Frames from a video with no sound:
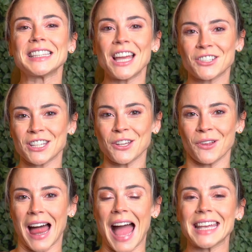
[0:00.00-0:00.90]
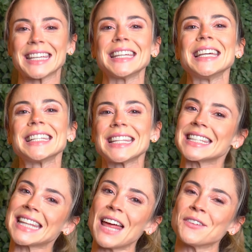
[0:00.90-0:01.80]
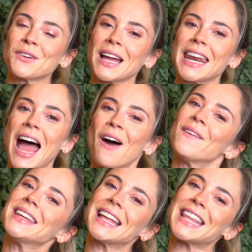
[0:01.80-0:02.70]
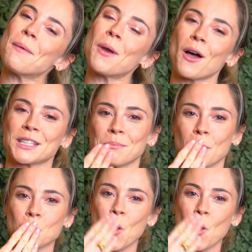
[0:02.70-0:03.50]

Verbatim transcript: Deixa seu like, se inscreve no canal e até a próxima.